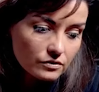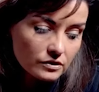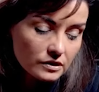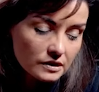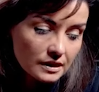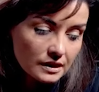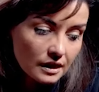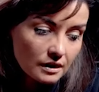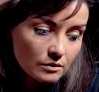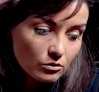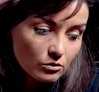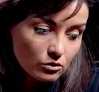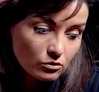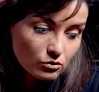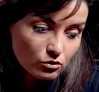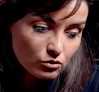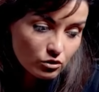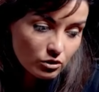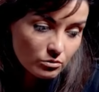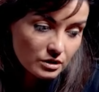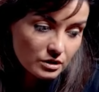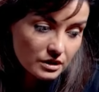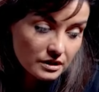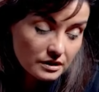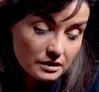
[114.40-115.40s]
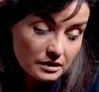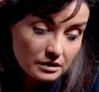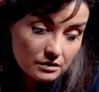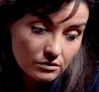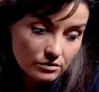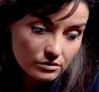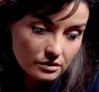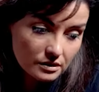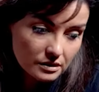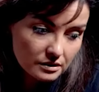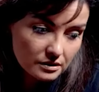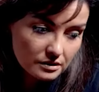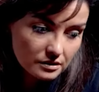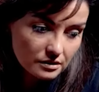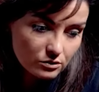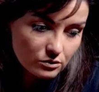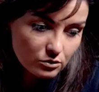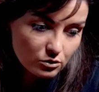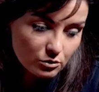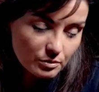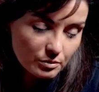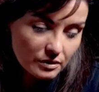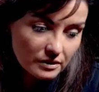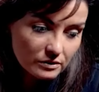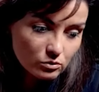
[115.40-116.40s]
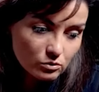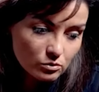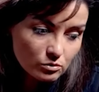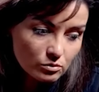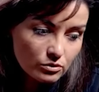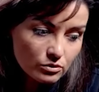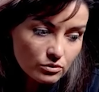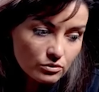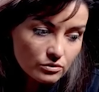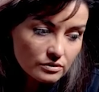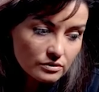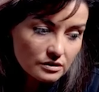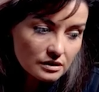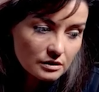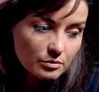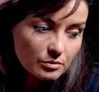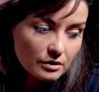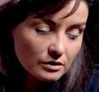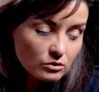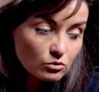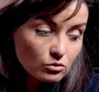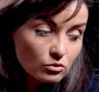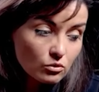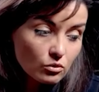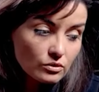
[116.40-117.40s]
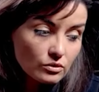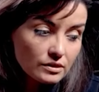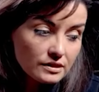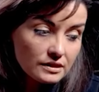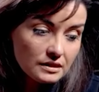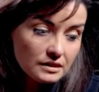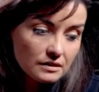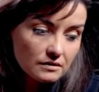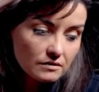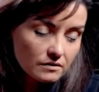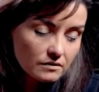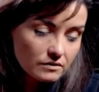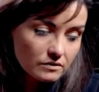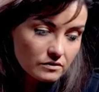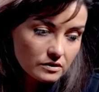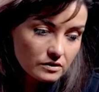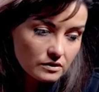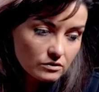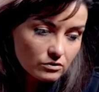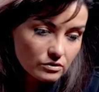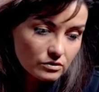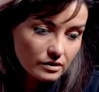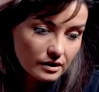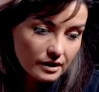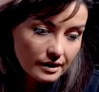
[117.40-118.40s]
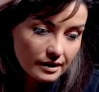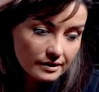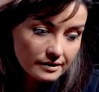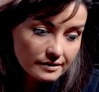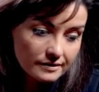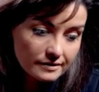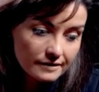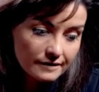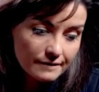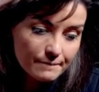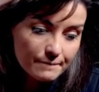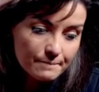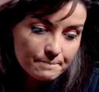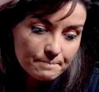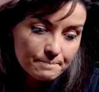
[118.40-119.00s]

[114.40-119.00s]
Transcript: finalement, comme je l'ai dit, n'existe pas non plus. C'est pas nous qu'on le dit, c'est une réalité.